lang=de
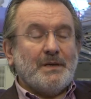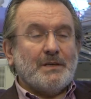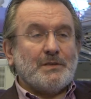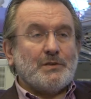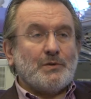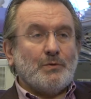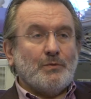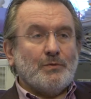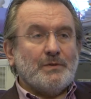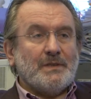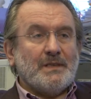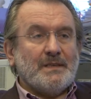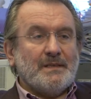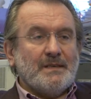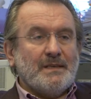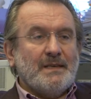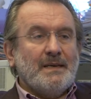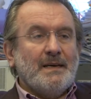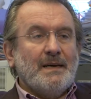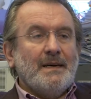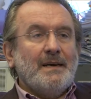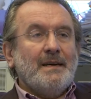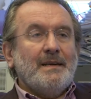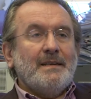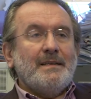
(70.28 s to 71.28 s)
Personen,
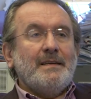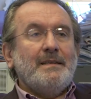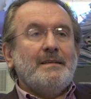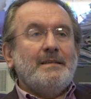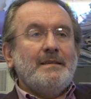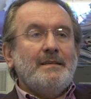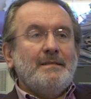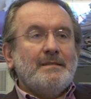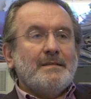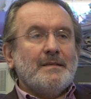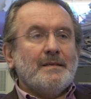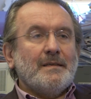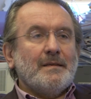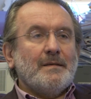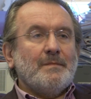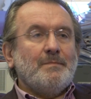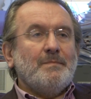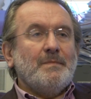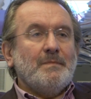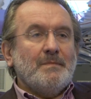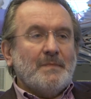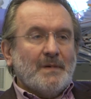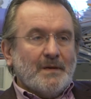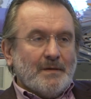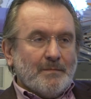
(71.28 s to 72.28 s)
die diese
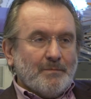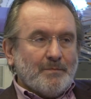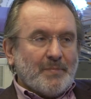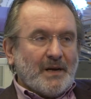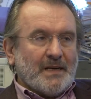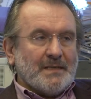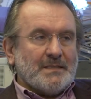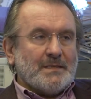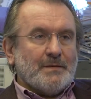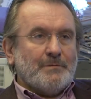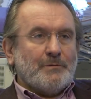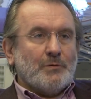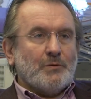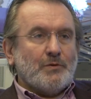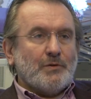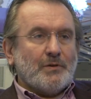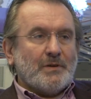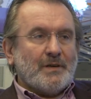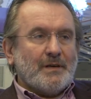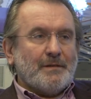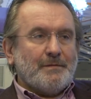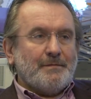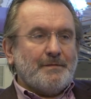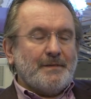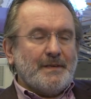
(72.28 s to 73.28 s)

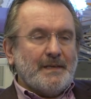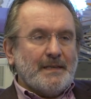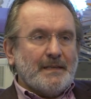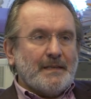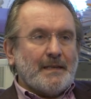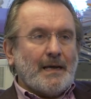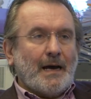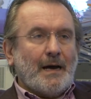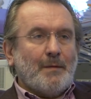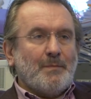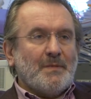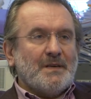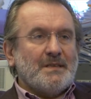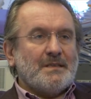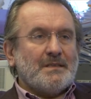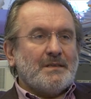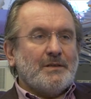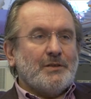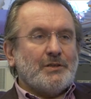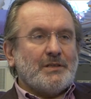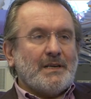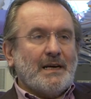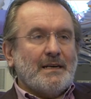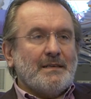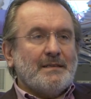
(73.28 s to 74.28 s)
Pressefotografie damals
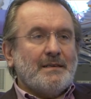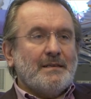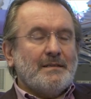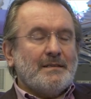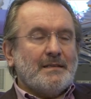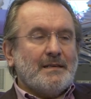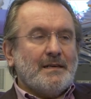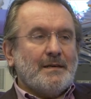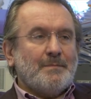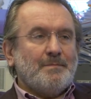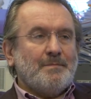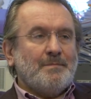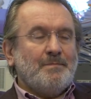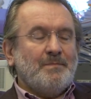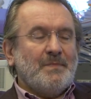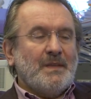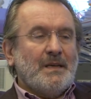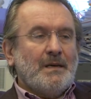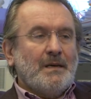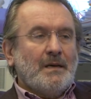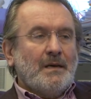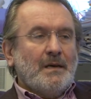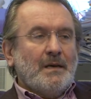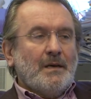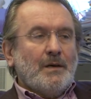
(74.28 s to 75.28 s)
gestaltet haben?
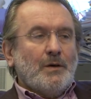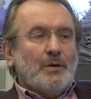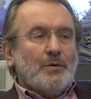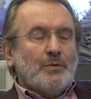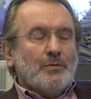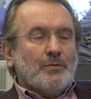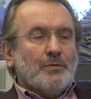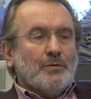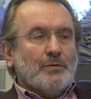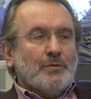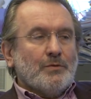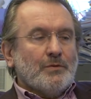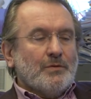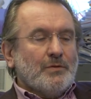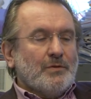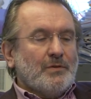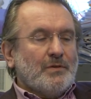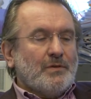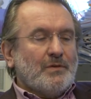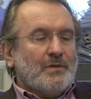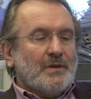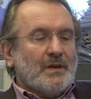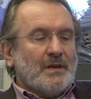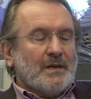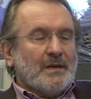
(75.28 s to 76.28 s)

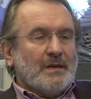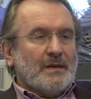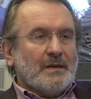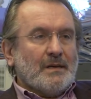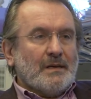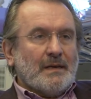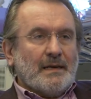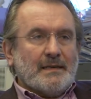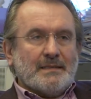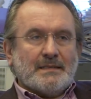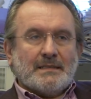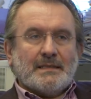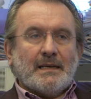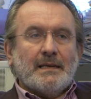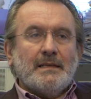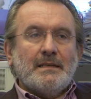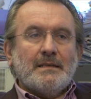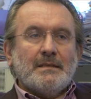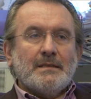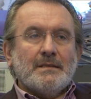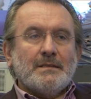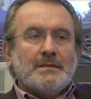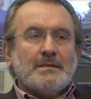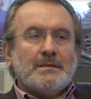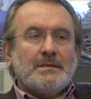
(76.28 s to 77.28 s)
Und äh, als
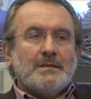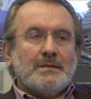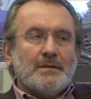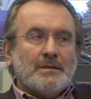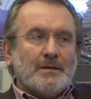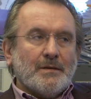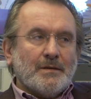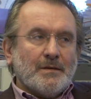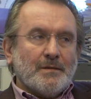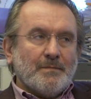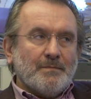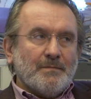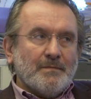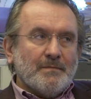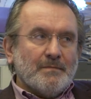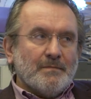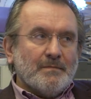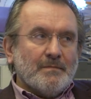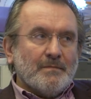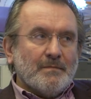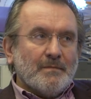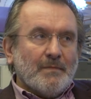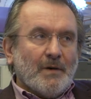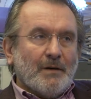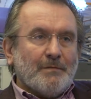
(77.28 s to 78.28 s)
drittes äh,
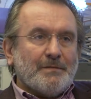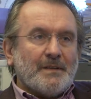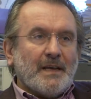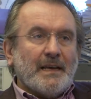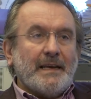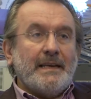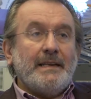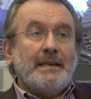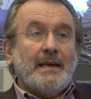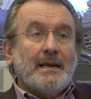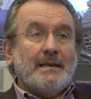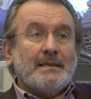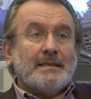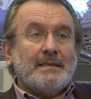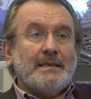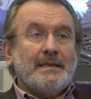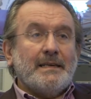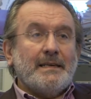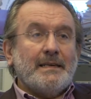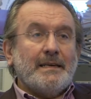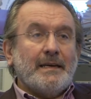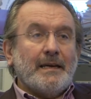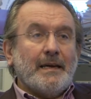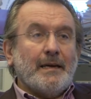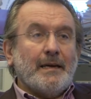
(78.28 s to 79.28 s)
auf der inhaltlichen